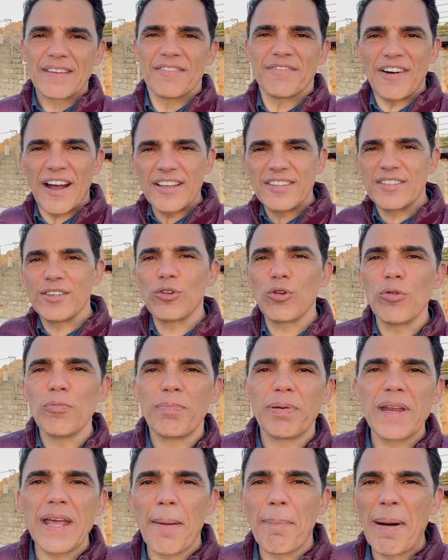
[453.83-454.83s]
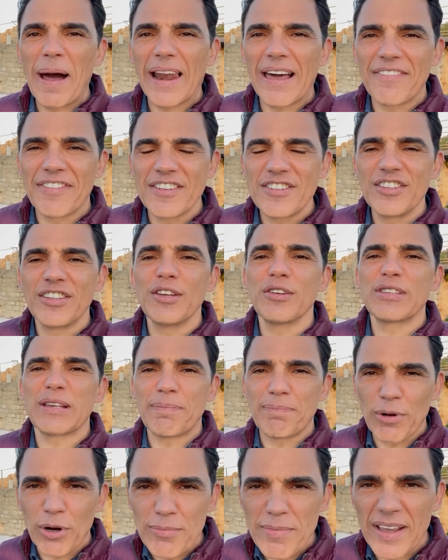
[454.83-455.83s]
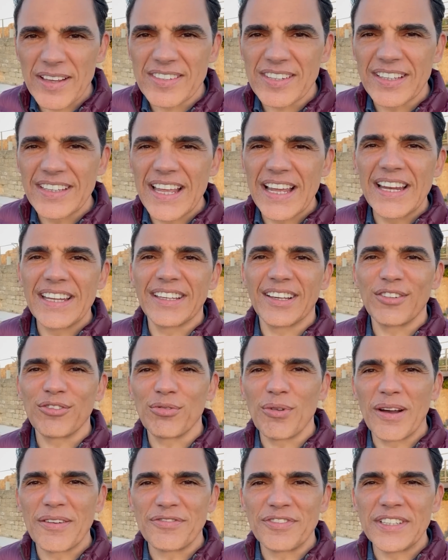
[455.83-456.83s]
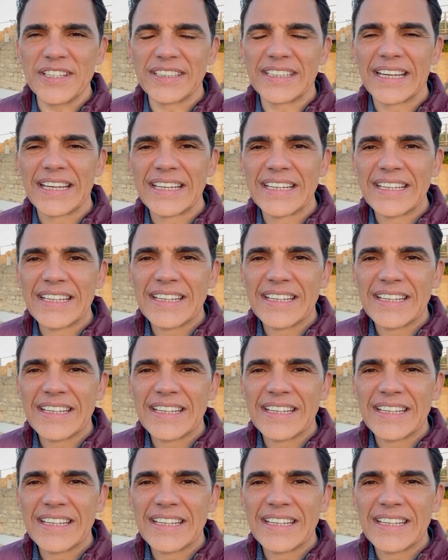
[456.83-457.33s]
Vai se cumprir a palavra de Deus, a promessa dele na sua vida,